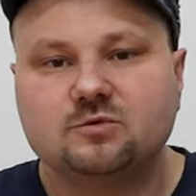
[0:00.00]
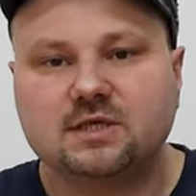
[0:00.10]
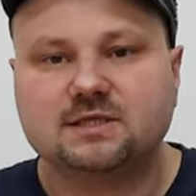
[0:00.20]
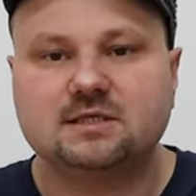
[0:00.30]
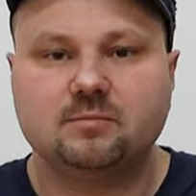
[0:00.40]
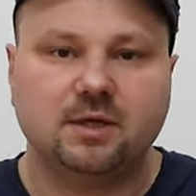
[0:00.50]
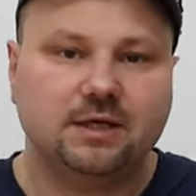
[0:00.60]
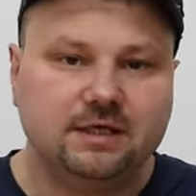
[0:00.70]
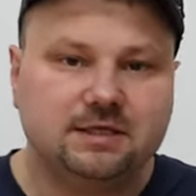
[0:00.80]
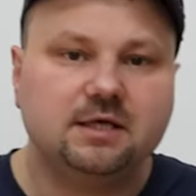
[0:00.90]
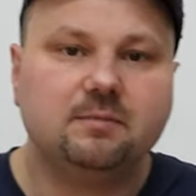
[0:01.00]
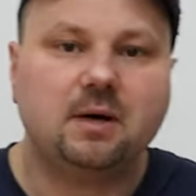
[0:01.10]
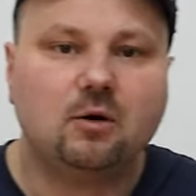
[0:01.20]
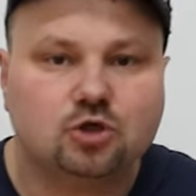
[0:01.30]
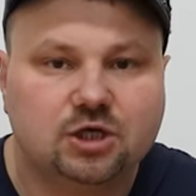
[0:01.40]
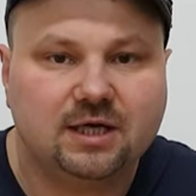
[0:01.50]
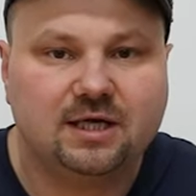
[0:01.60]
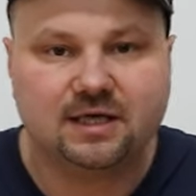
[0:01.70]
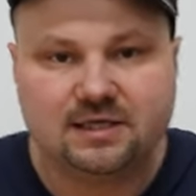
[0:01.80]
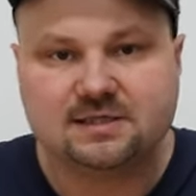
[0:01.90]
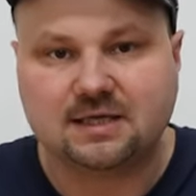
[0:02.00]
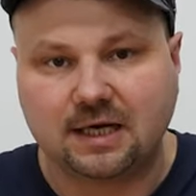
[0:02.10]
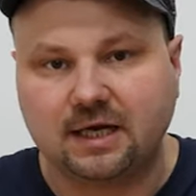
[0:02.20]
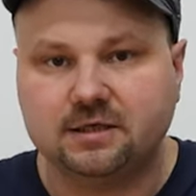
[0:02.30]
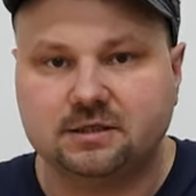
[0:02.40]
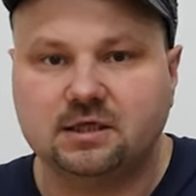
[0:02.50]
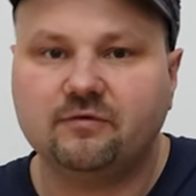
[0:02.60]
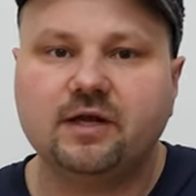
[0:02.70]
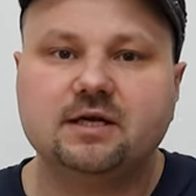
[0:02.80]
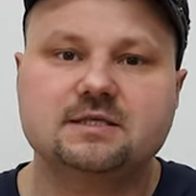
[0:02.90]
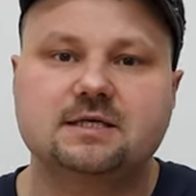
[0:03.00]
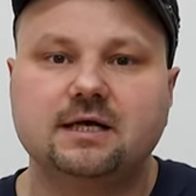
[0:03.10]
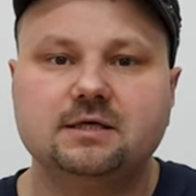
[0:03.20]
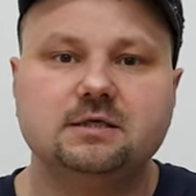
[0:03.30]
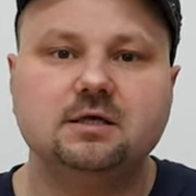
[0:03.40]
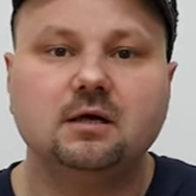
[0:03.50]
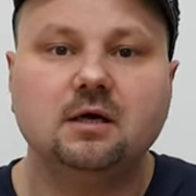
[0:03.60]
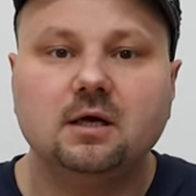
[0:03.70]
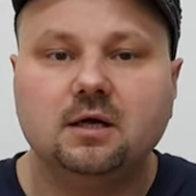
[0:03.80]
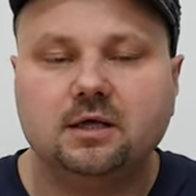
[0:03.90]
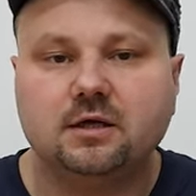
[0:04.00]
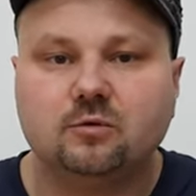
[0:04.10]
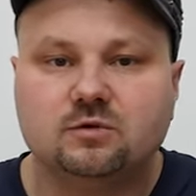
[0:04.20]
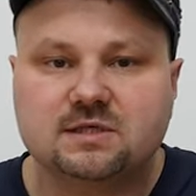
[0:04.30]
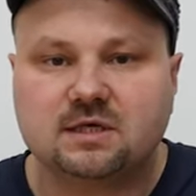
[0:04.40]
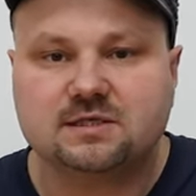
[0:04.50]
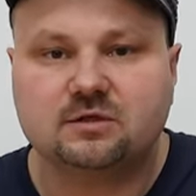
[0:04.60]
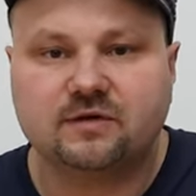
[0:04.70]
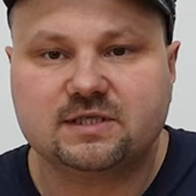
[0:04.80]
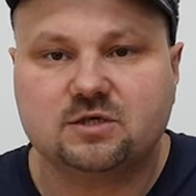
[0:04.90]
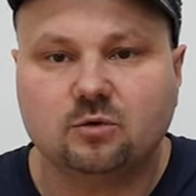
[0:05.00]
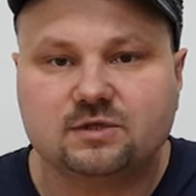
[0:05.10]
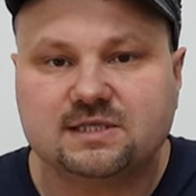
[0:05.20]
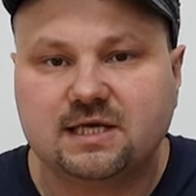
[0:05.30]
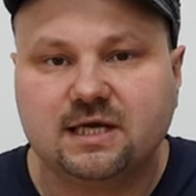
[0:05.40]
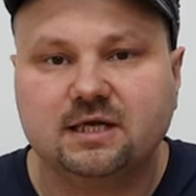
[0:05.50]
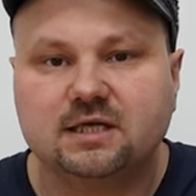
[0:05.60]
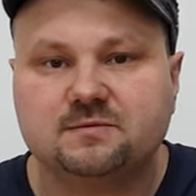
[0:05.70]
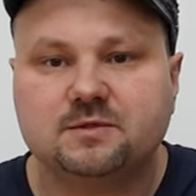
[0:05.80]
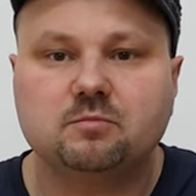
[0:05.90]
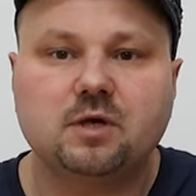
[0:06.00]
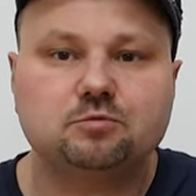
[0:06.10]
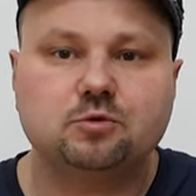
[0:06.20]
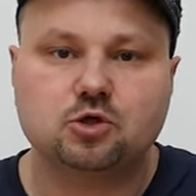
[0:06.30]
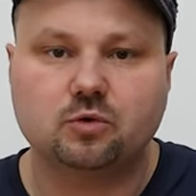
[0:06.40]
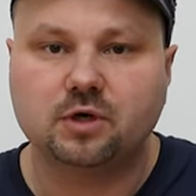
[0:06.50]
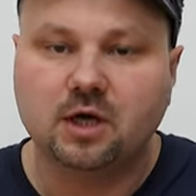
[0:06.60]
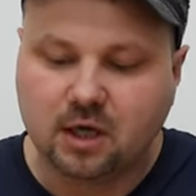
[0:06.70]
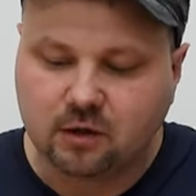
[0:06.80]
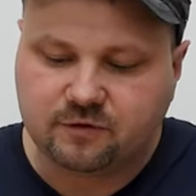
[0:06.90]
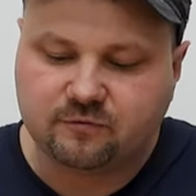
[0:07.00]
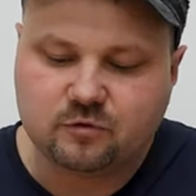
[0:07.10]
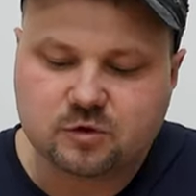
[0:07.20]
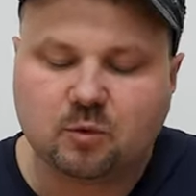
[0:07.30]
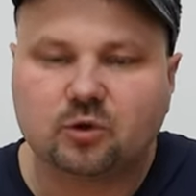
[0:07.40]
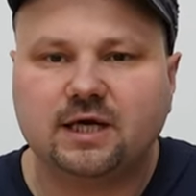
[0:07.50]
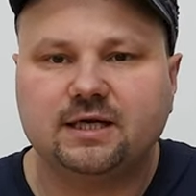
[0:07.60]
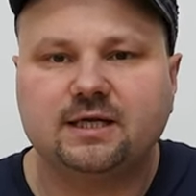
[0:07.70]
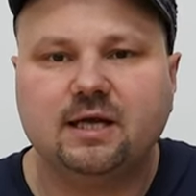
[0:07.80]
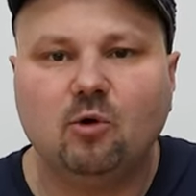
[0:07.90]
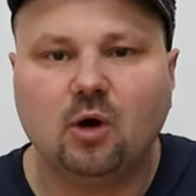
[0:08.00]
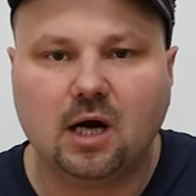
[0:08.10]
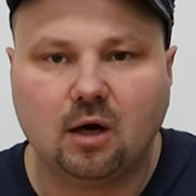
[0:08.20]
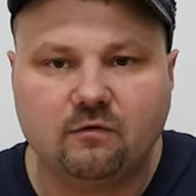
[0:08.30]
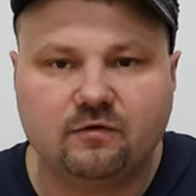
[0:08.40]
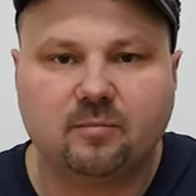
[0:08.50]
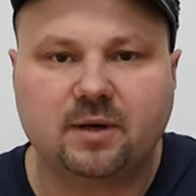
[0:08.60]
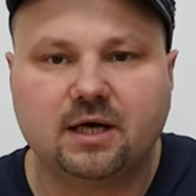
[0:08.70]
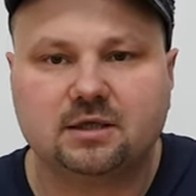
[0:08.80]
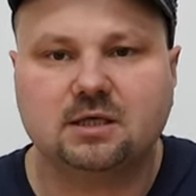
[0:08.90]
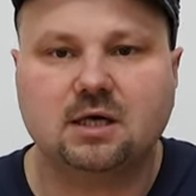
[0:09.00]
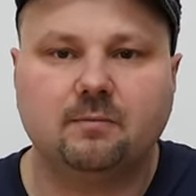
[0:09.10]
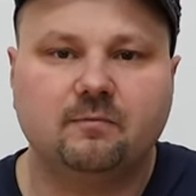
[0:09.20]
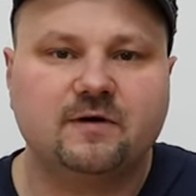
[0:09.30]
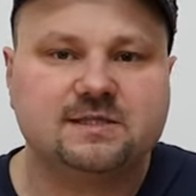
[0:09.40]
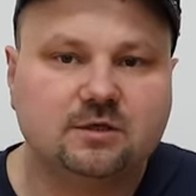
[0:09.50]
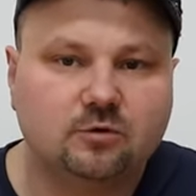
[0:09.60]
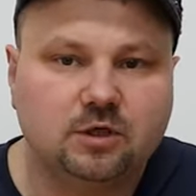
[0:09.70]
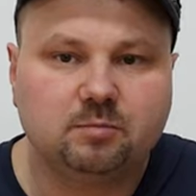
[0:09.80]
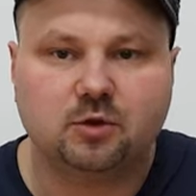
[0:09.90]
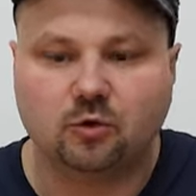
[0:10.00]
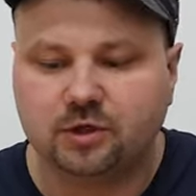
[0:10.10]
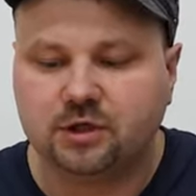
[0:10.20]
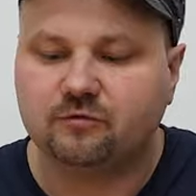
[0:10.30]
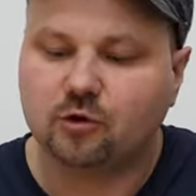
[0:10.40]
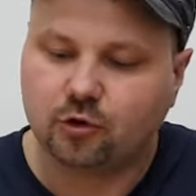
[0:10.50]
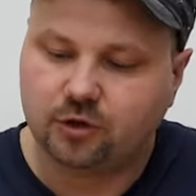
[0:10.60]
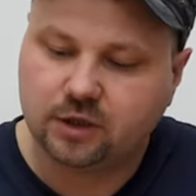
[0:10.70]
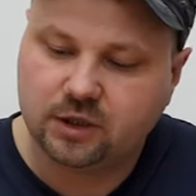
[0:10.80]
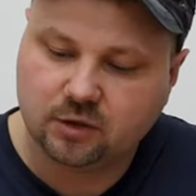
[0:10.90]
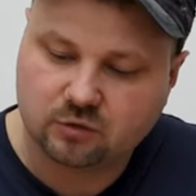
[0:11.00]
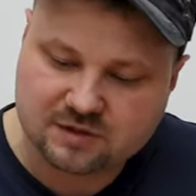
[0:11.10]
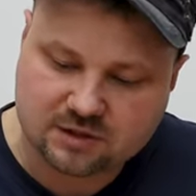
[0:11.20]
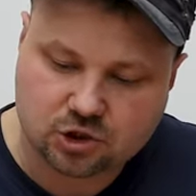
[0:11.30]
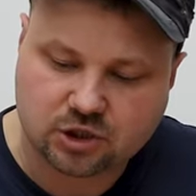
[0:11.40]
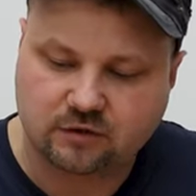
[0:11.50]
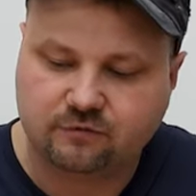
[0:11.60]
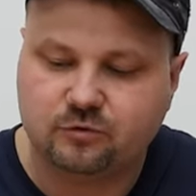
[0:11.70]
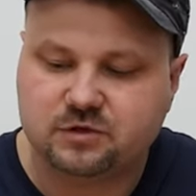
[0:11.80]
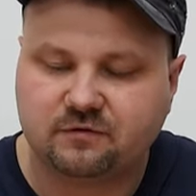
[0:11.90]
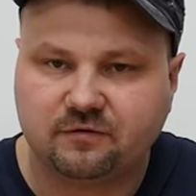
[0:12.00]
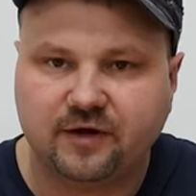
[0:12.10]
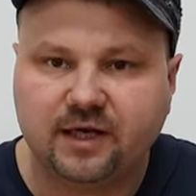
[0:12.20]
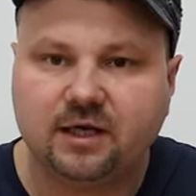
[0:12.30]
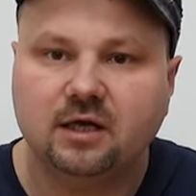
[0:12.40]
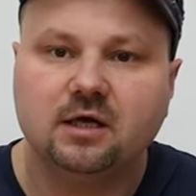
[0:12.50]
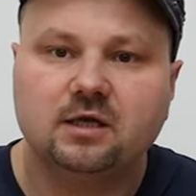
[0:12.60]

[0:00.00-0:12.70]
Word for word: Zusatztipp. Nicht jede Baustelle ist gleich. Ihr werdet es gleich hier in unserer Situation sehen, dass wir zum Beispiel schon auf dem Fußboden eine Dämmung aufgebracht haben. Was natürlich bedeutet, wir können hier unsere Standfüße verwenden,